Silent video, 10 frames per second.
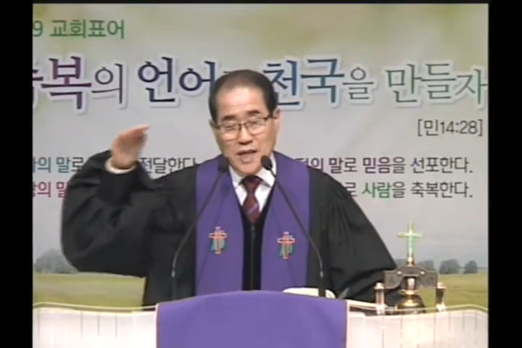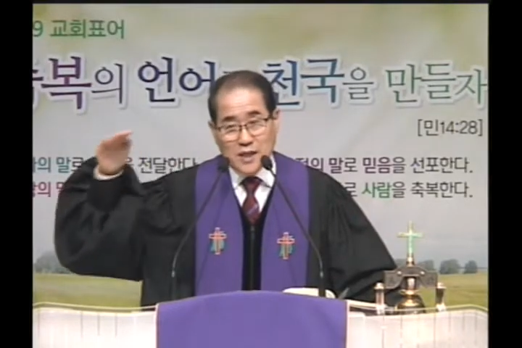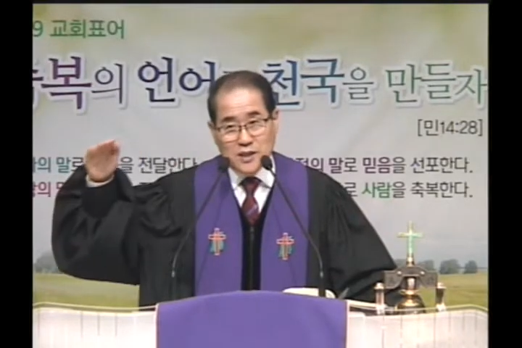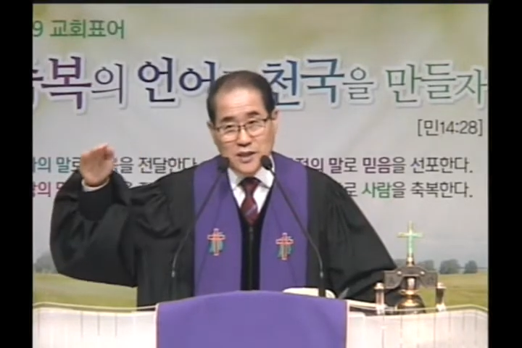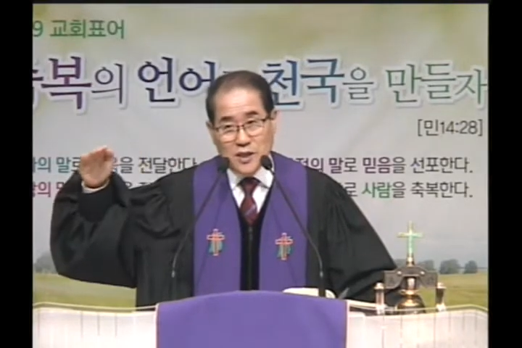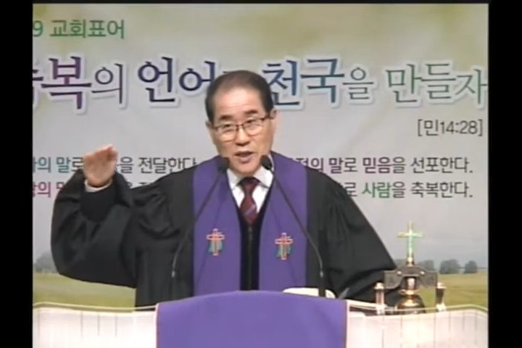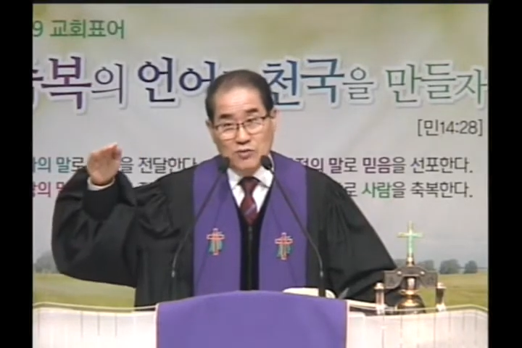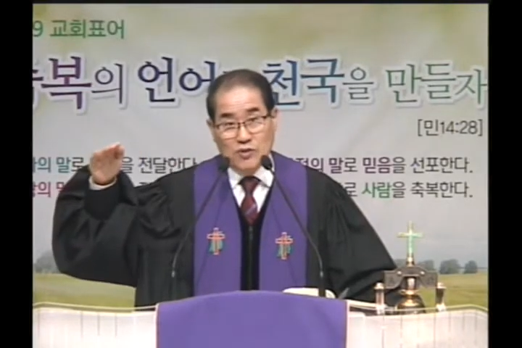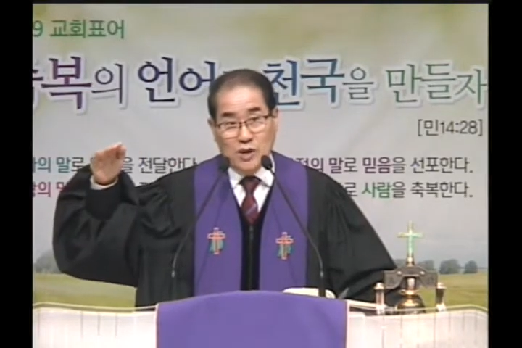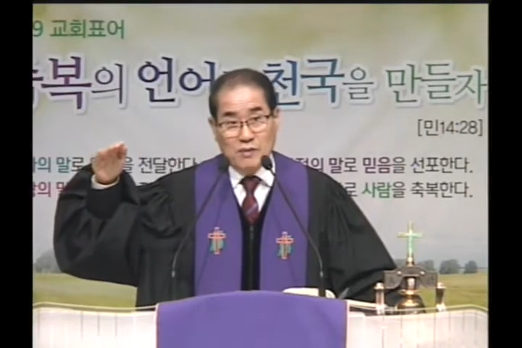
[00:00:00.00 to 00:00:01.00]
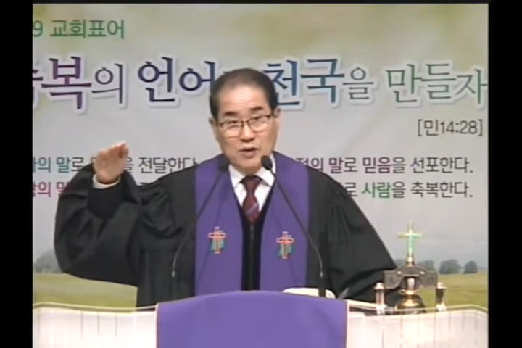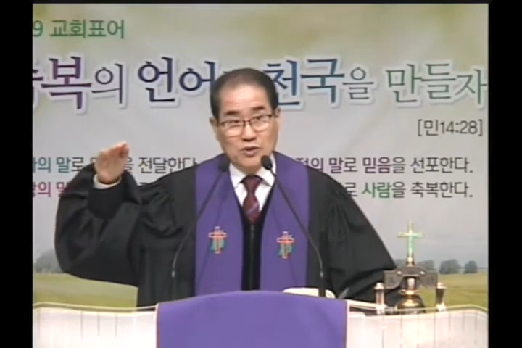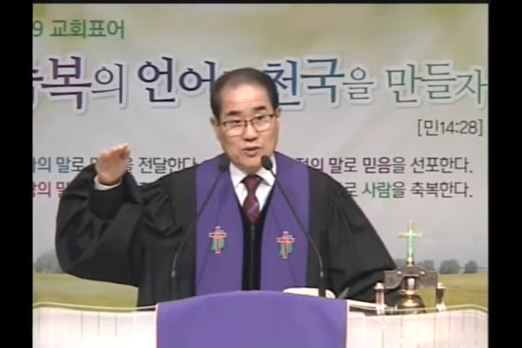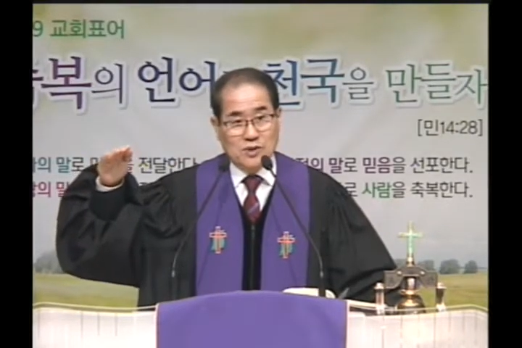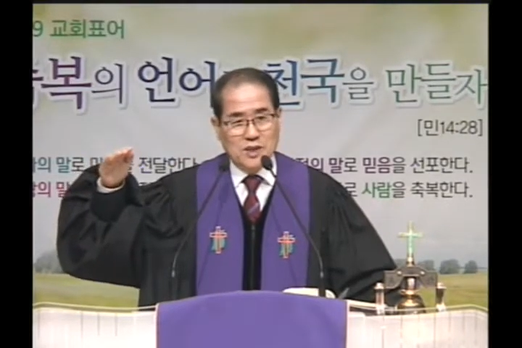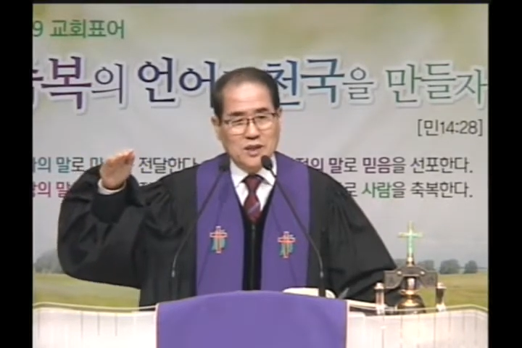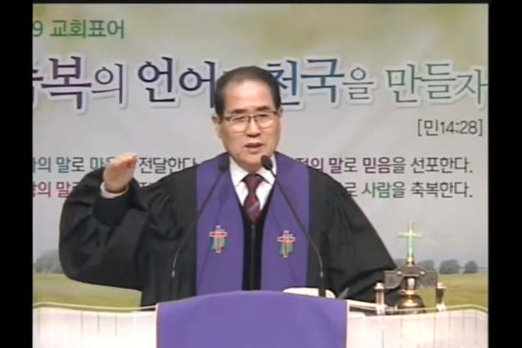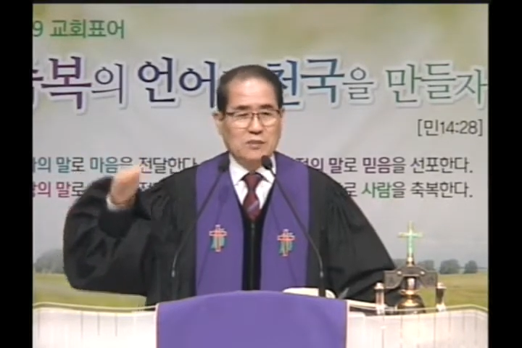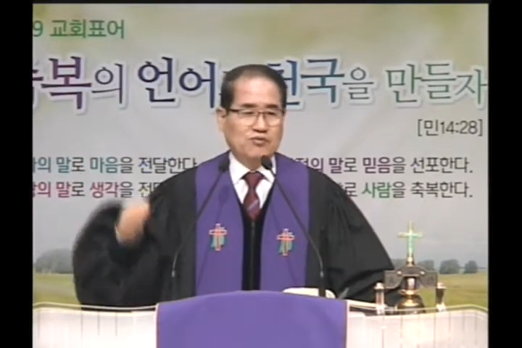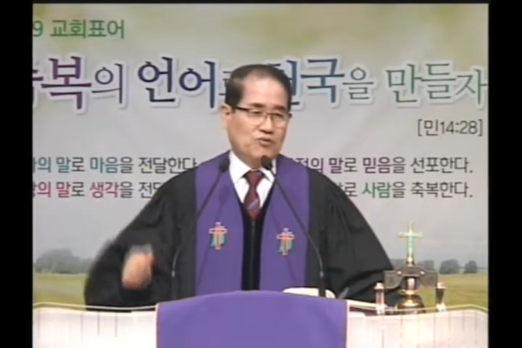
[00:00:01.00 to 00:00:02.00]
상식에 눈에
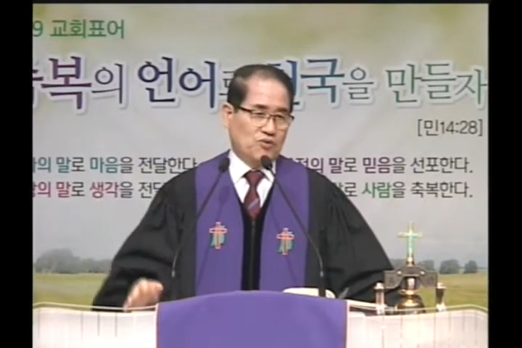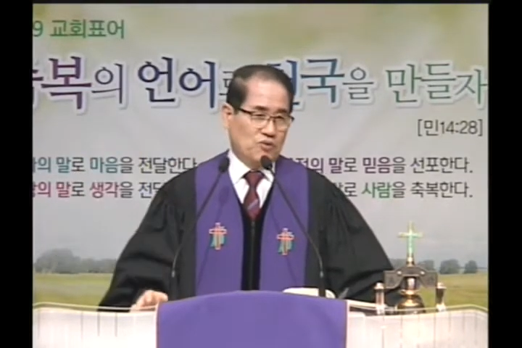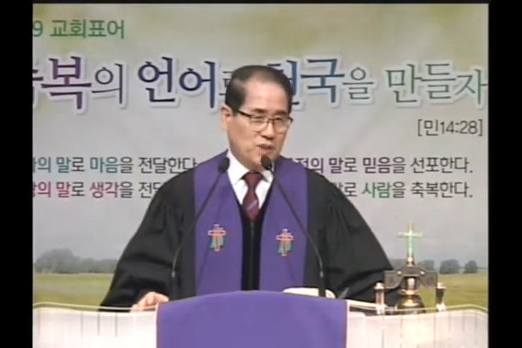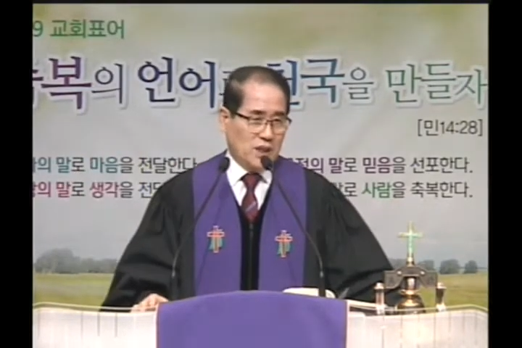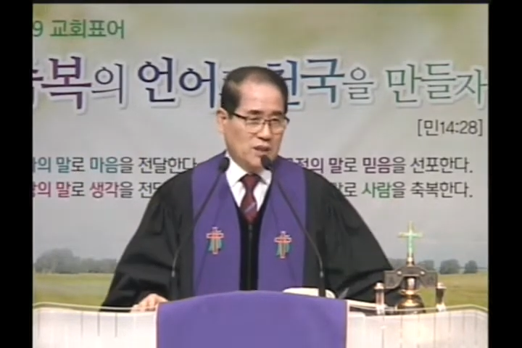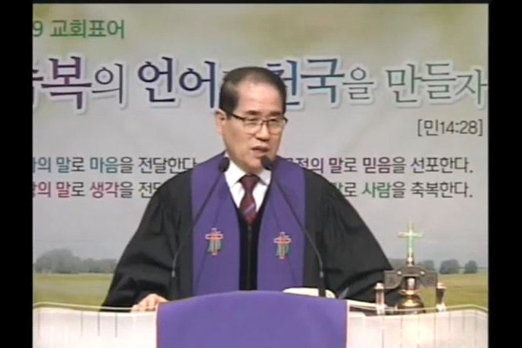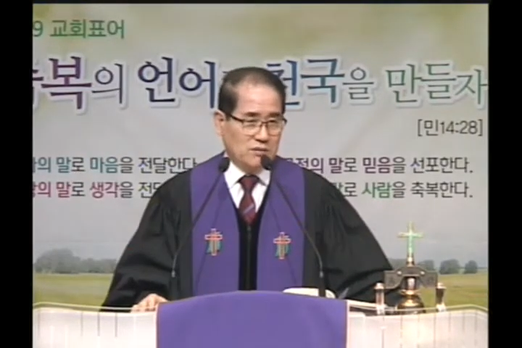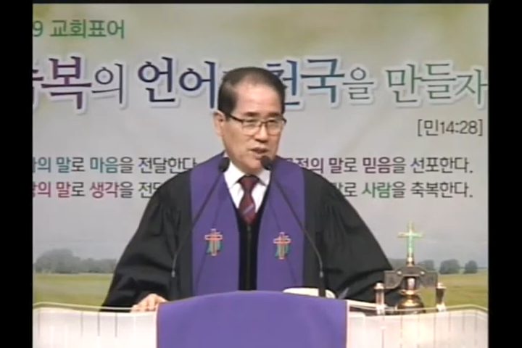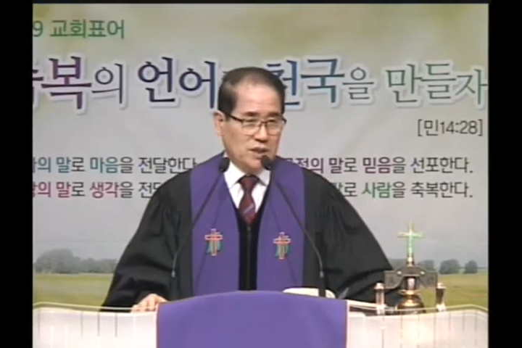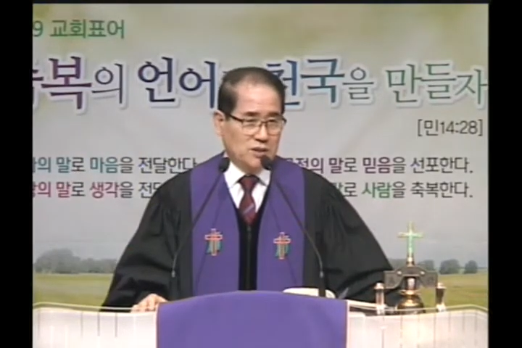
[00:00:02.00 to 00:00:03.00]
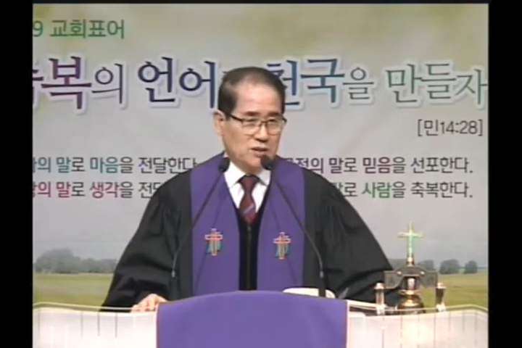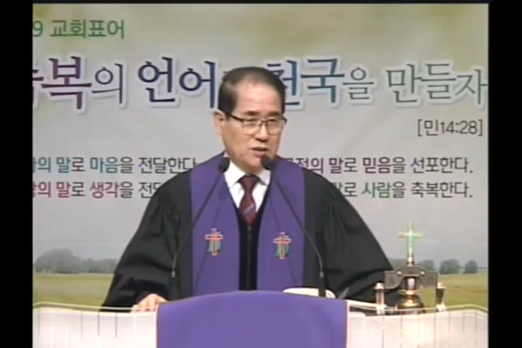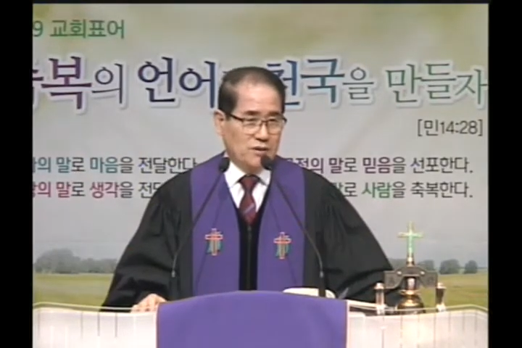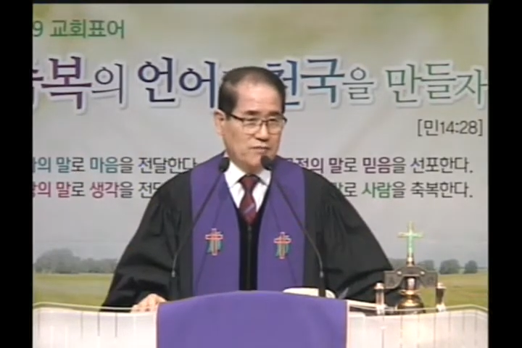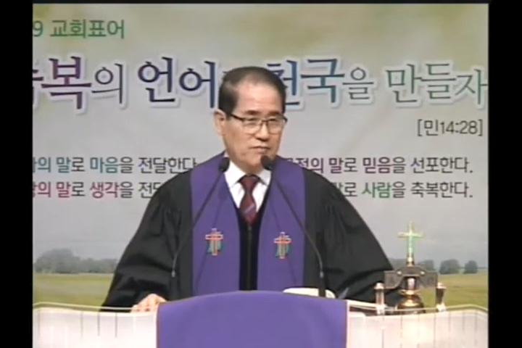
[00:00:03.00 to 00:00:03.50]
맞췄더니 부끄러움이 됐다 이거 말이죠.